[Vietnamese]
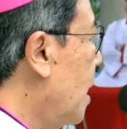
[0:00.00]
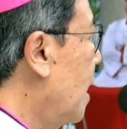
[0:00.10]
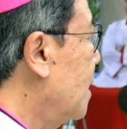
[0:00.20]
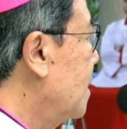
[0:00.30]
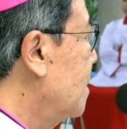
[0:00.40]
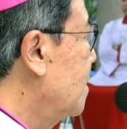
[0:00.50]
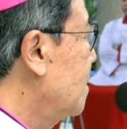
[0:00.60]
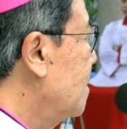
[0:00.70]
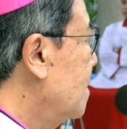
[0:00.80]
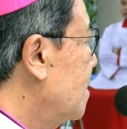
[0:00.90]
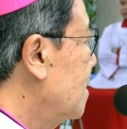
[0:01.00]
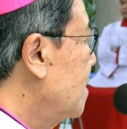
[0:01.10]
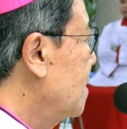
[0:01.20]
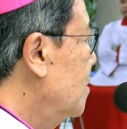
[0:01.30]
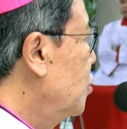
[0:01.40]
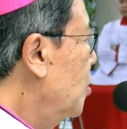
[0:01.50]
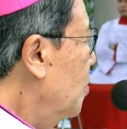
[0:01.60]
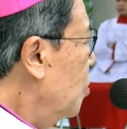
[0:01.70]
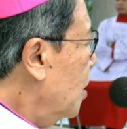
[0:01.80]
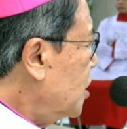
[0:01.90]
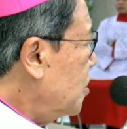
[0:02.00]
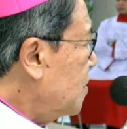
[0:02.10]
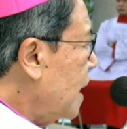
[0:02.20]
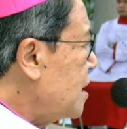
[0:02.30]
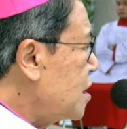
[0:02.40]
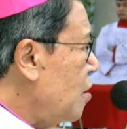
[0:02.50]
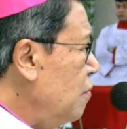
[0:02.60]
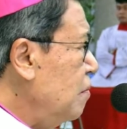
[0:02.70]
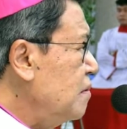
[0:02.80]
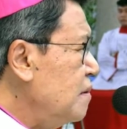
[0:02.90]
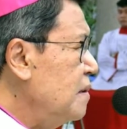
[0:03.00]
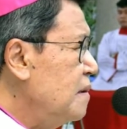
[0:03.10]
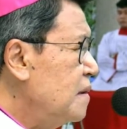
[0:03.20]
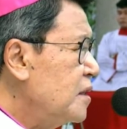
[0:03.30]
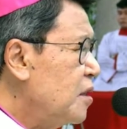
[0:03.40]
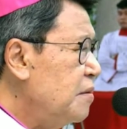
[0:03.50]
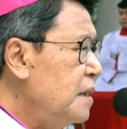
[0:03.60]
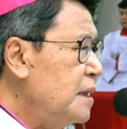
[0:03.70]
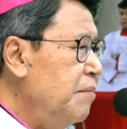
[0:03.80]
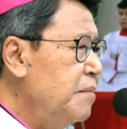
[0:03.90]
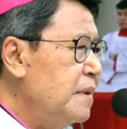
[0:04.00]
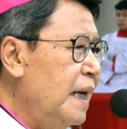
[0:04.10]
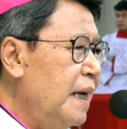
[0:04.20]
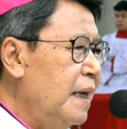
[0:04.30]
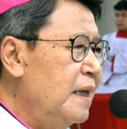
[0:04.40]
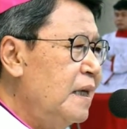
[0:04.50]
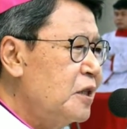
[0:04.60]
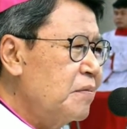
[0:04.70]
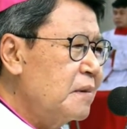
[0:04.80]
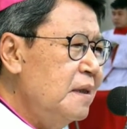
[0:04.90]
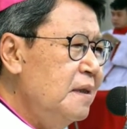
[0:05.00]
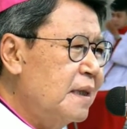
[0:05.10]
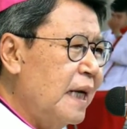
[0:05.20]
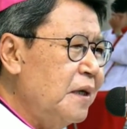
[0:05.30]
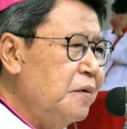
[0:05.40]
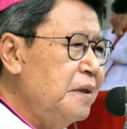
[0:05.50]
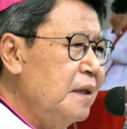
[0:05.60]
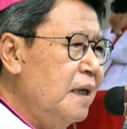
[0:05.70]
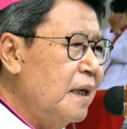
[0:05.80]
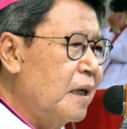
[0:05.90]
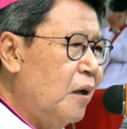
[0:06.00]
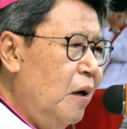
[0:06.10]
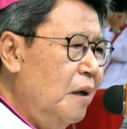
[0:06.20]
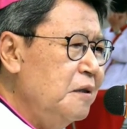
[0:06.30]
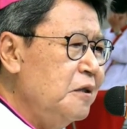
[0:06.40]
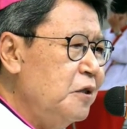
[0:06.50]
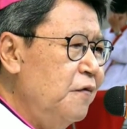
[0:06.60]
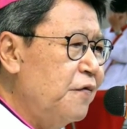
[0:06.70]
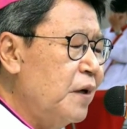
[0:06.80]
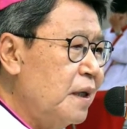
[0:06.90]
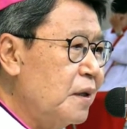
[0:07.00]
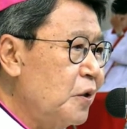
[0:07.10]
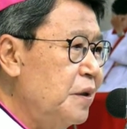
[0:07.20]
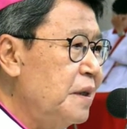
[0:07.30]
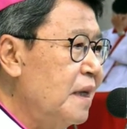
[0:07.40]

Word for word: trời Chúa muốn chúng ta sống trong cái tâm thế, trong tư cách của những người con chứ không phải là tôi